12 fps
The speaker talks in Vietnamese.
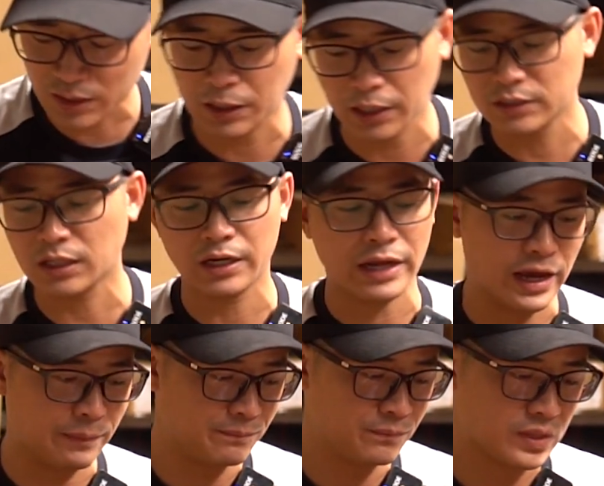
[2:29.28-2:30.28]
thiết kế rất là
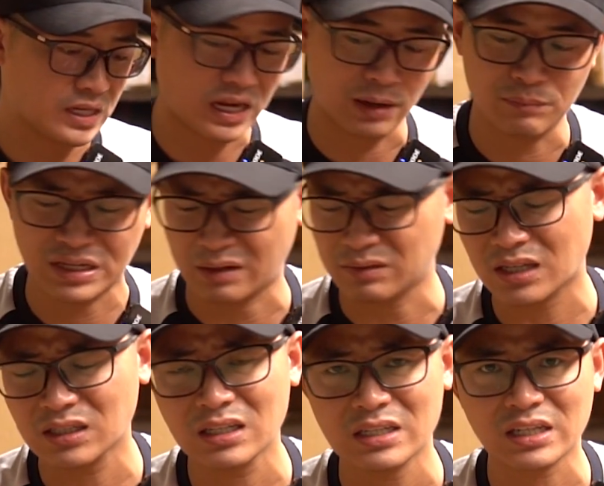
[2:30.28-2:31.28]
đẹp cảm Mình cảm giác
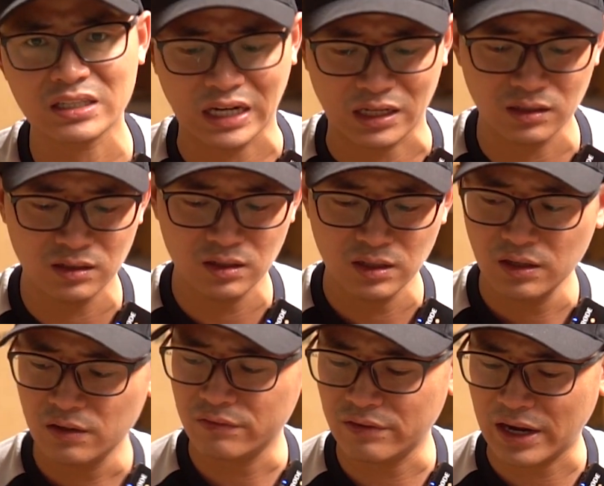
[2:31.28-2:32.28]
rất là chắc chắn
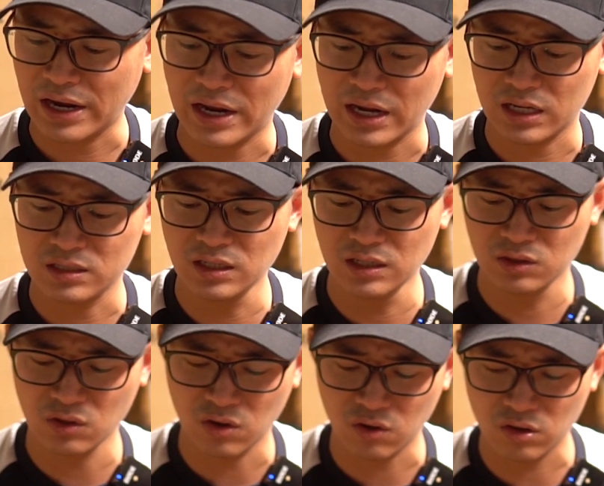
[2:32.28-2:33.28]
Và
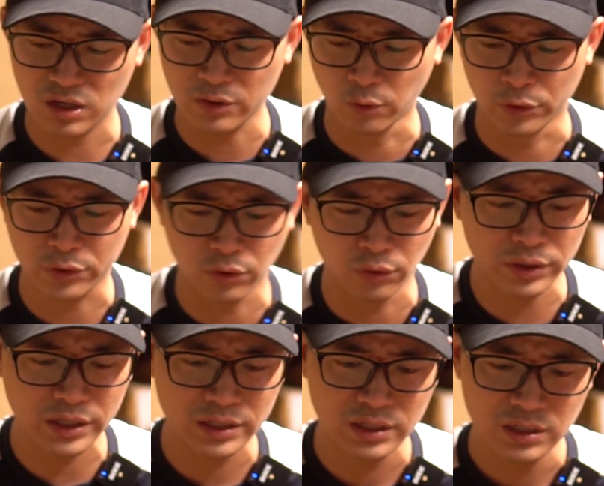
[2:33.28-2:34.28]
nhìn nó gọi là nổi khối